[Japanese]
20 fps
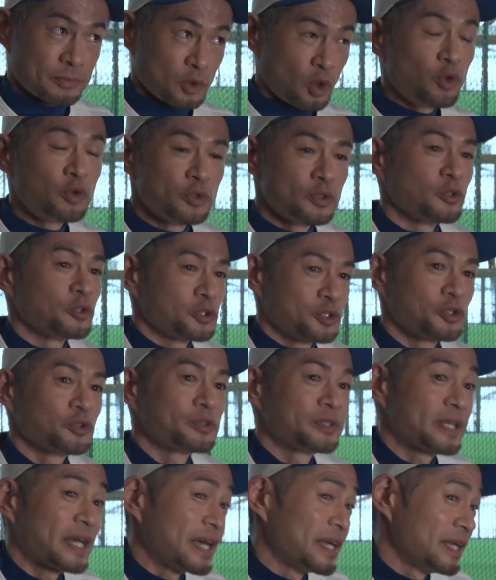オフの
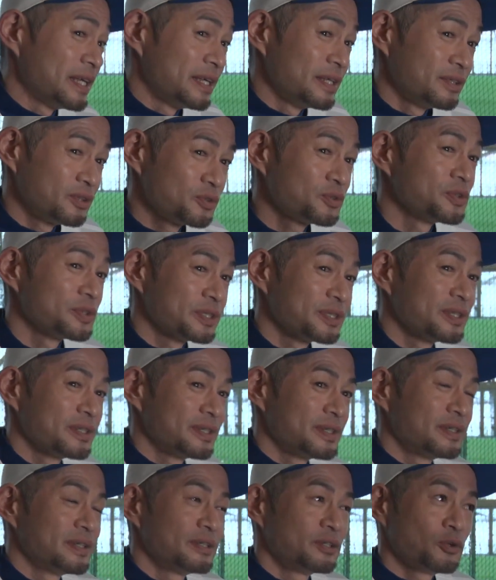状態の
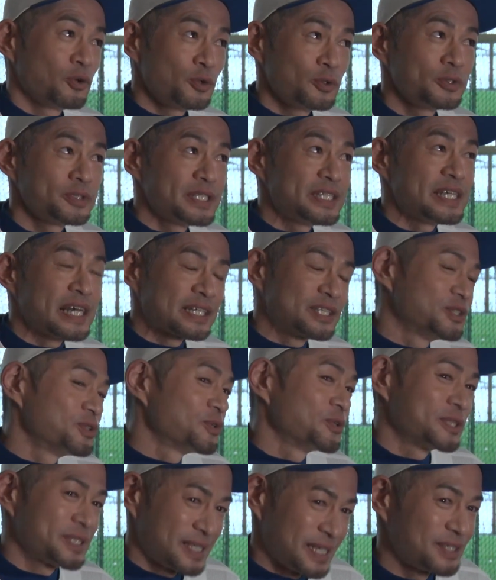オフに野球
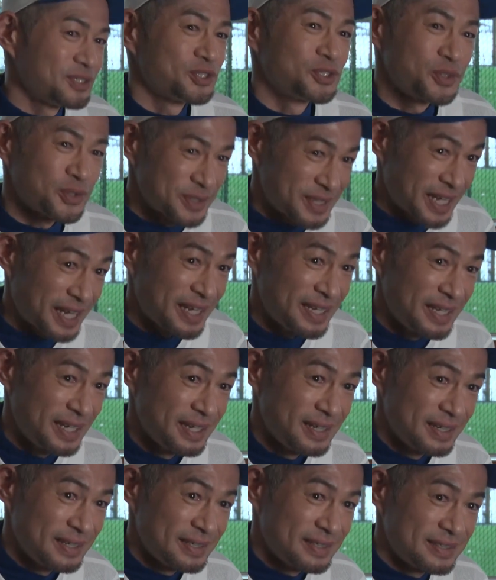をしている状態
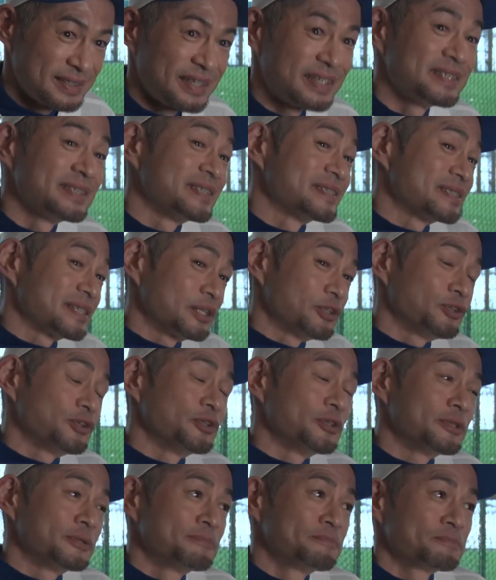なんですけ
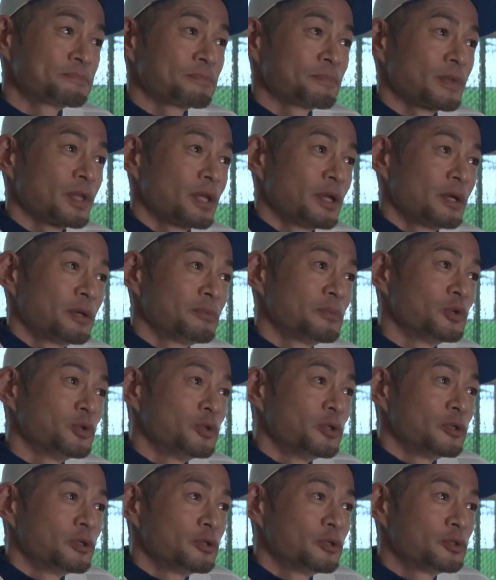ど、
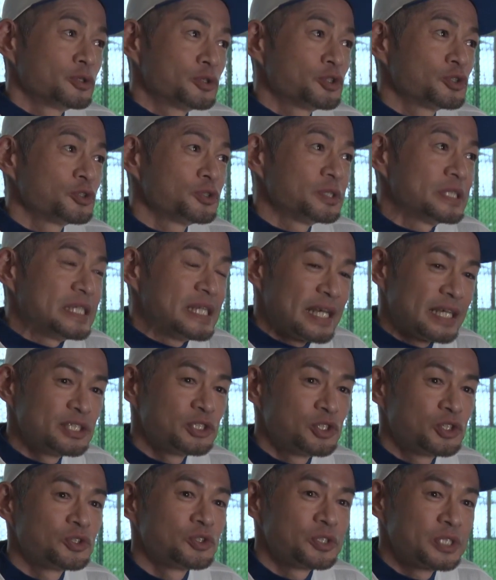もう普通に練
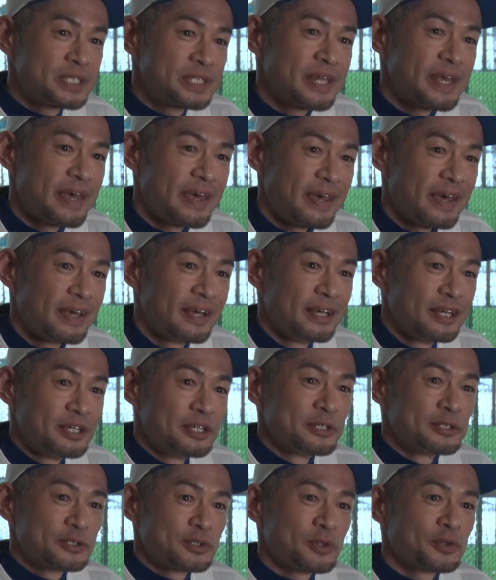習して
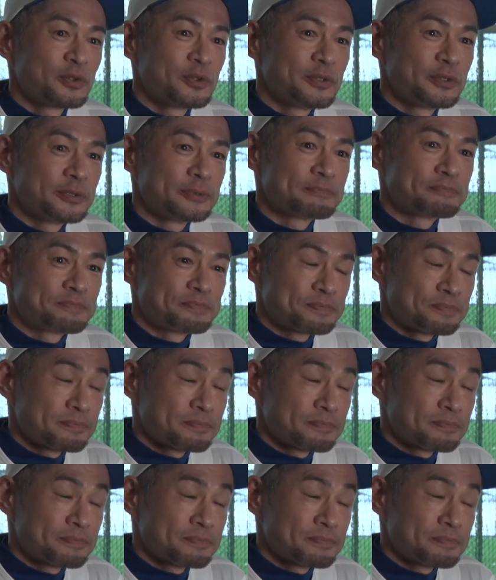その、